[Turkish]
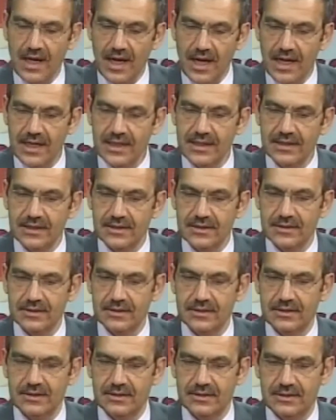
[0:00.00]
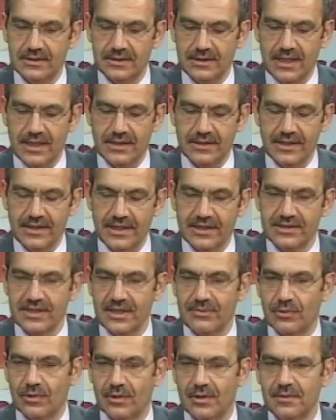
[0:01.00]
aynı e, yerde
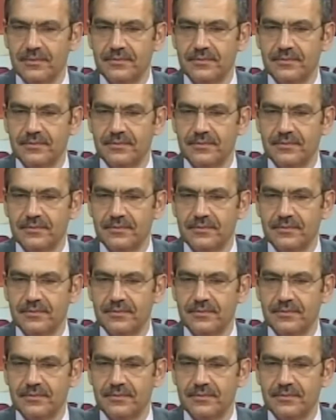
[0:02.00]
yaşamıyor.